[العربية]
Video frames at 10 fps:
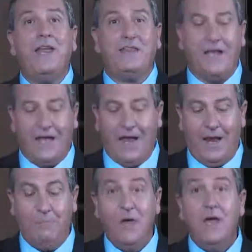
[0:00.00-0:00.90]

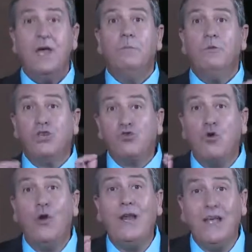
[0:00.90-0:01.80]
نتكلم مش
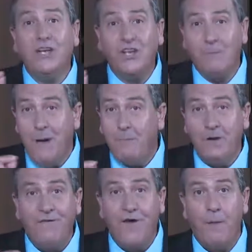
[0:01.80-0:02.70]
كل إشي ما
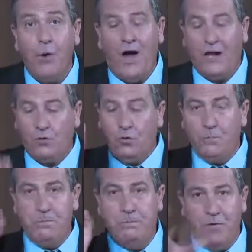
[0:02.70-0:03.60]
بنفهمه على طول